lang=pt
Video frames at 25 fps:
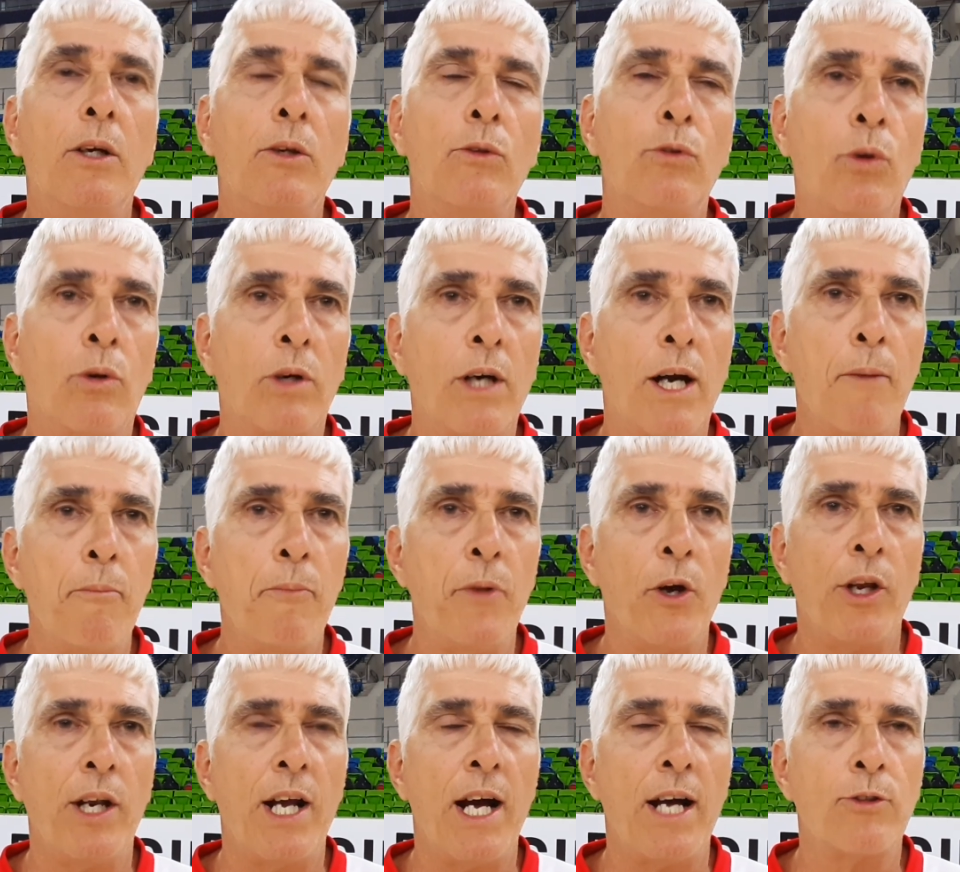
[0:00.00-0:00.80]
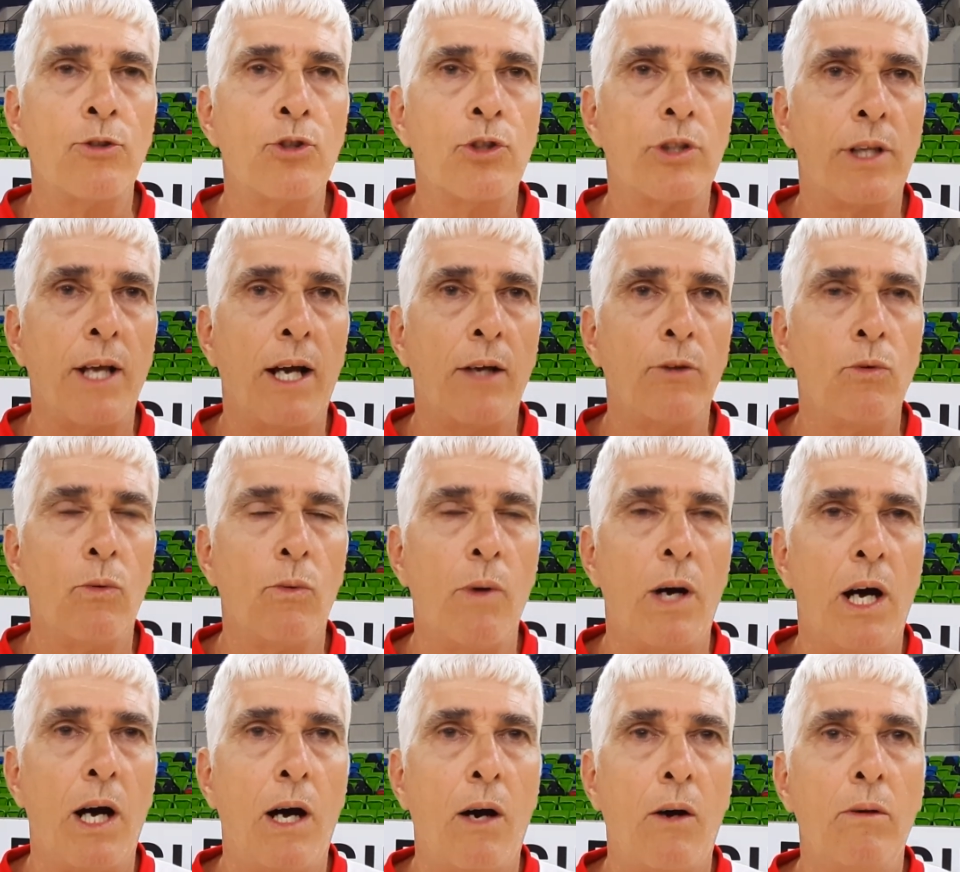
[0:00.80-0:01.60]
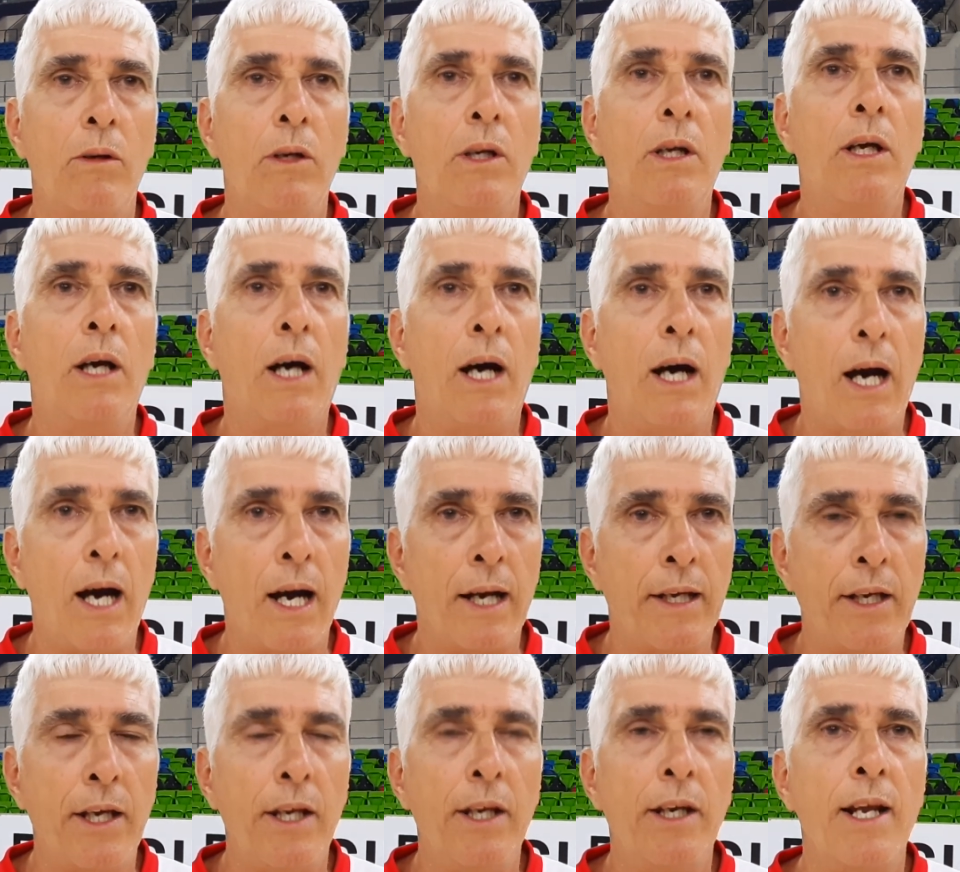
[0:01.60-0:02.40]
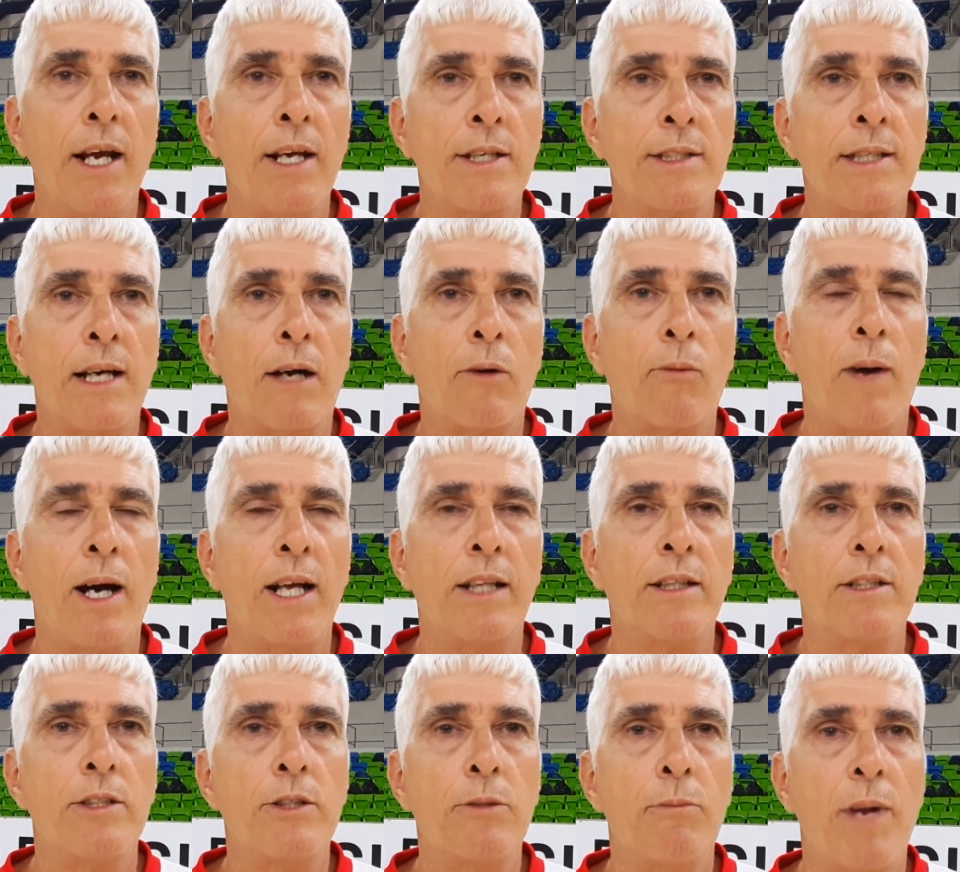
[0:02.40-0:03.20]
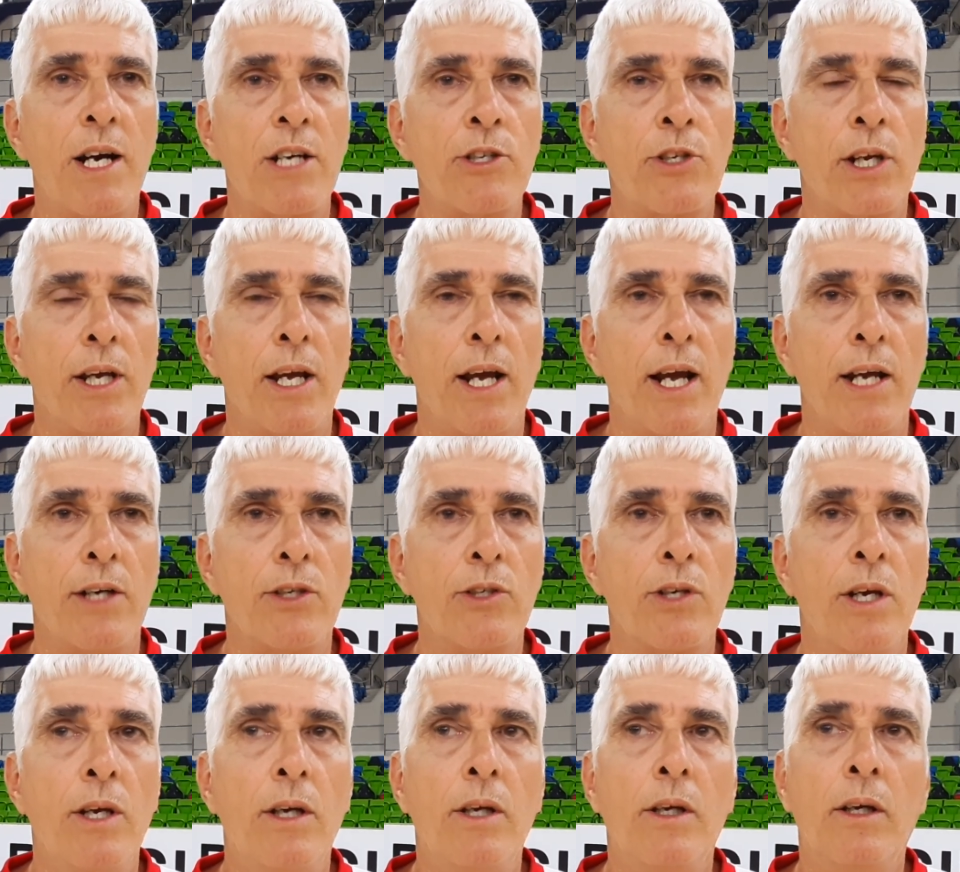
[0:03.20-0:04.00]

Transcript: do campeonato estadual aqui nessa quadra de basquete.